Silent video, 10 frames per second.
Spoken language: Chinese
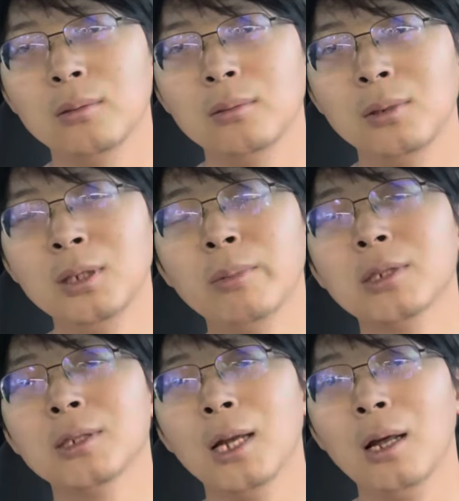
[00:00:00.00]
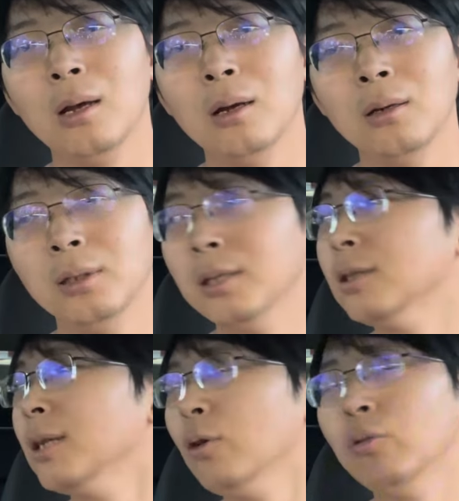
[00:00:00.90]
你怎么制裁的？你
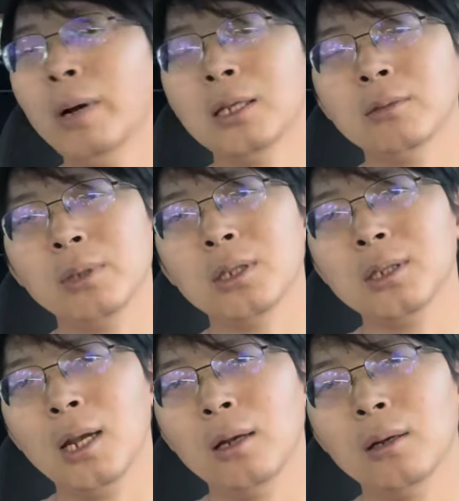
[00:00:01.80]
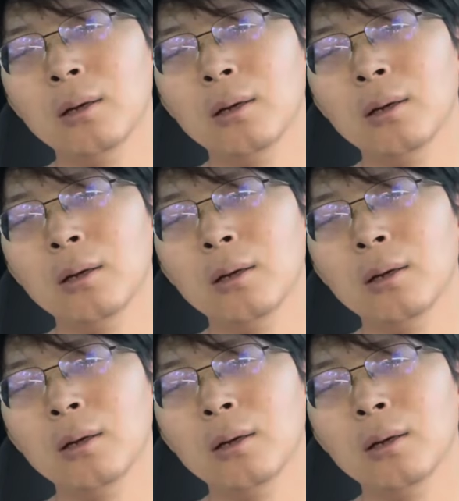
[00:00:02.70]
制裁古巴怎么制裁？